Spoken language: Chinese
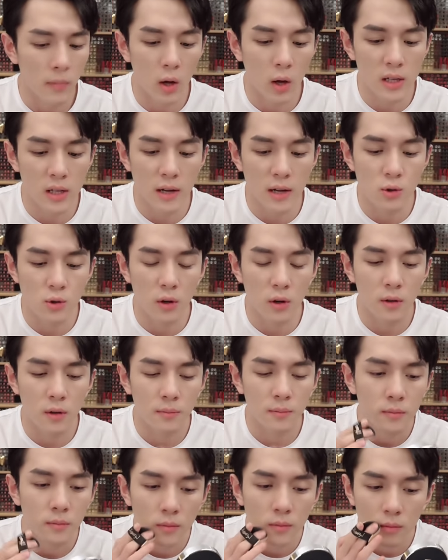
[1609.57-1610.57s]
没有差错，
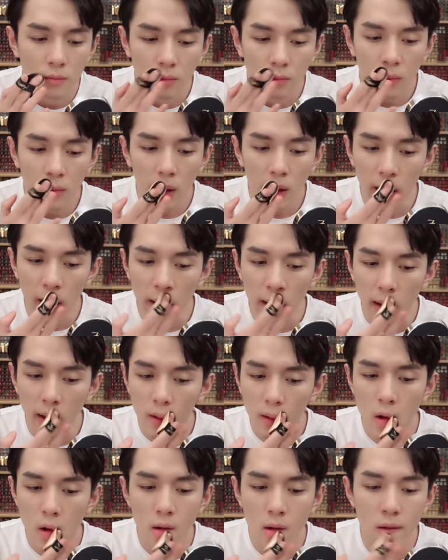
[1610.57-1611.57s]
你确定啊？
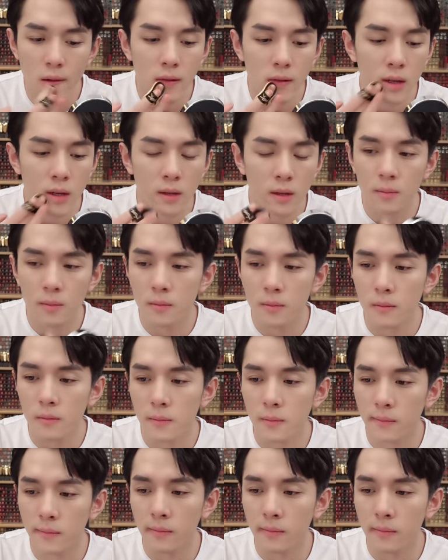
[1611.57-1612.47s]
因